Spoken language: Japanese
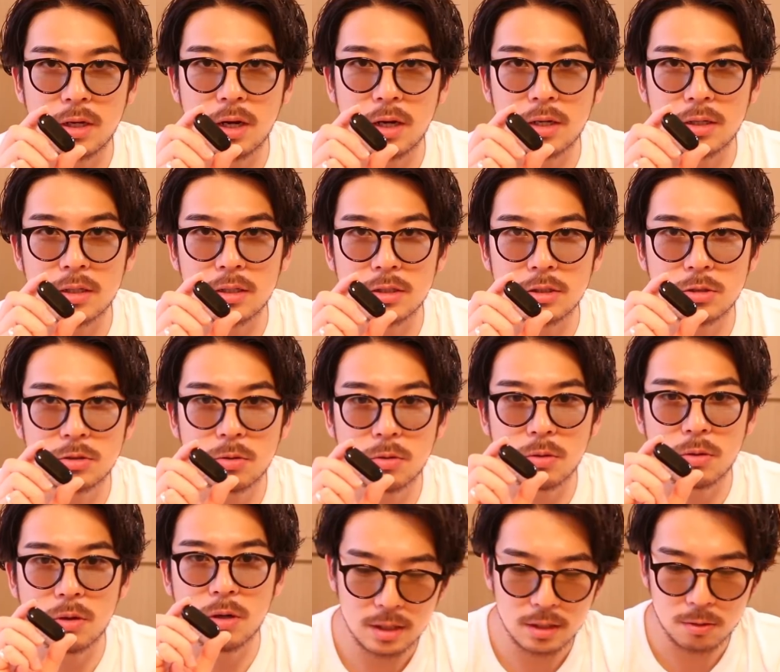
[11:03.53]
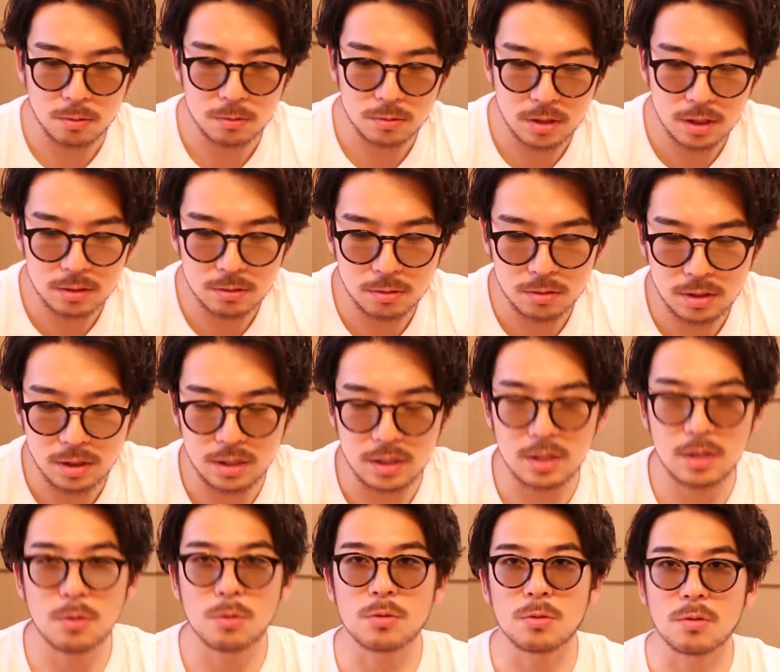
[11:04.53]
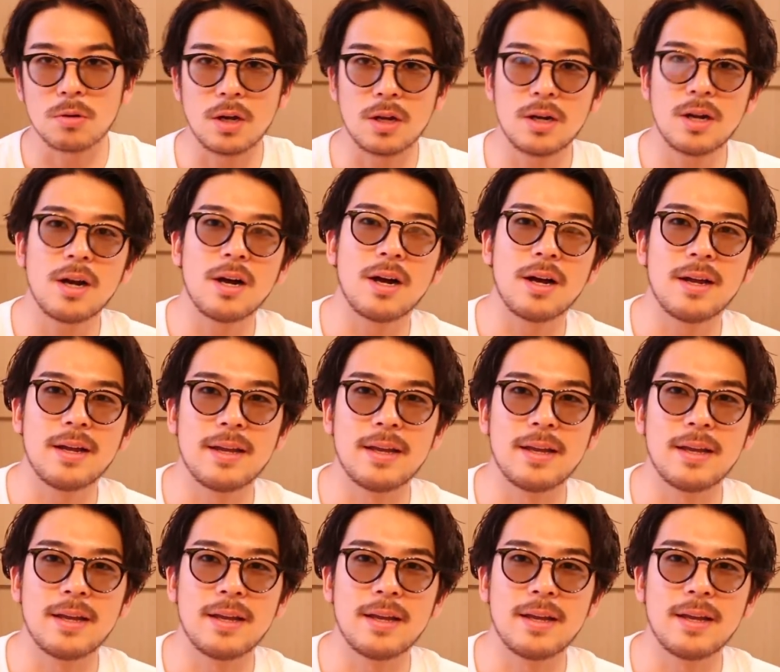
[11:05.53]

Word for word: かがでしょうでこの後にヒロトから、